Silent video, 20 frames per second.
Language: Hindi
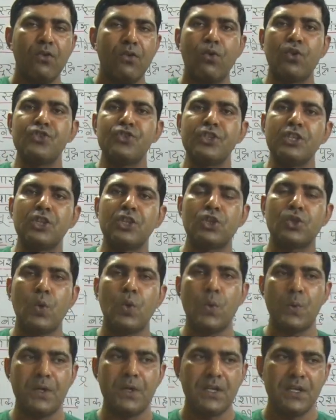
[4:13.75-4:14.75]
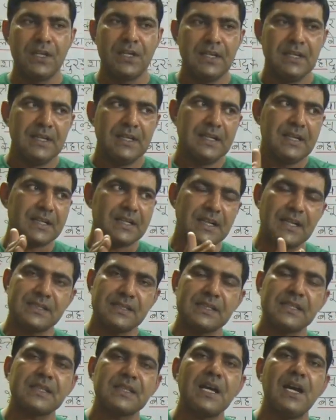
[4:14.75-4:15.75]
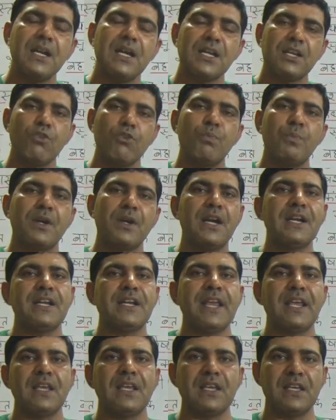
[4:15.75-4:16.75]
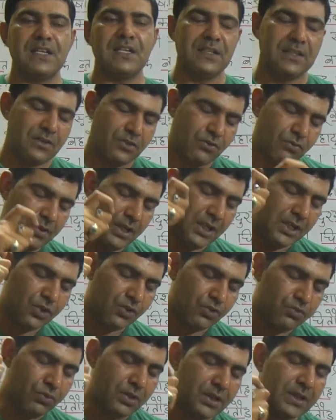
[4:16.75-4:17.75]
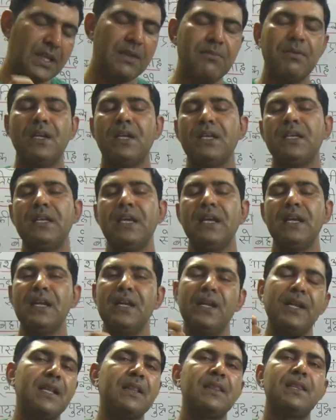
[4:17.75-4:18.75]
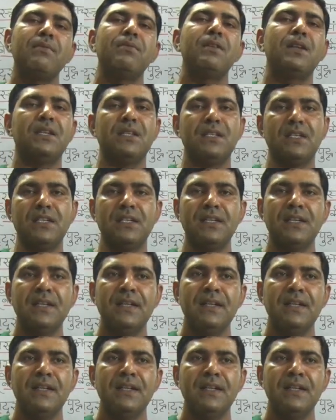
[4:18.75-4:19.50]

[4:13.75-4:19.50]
और चित्तौड़ राजस्थान के ऊपर अटैक किया स्टूडेंट्स सुनते भी रहिए लिखते भी रहिए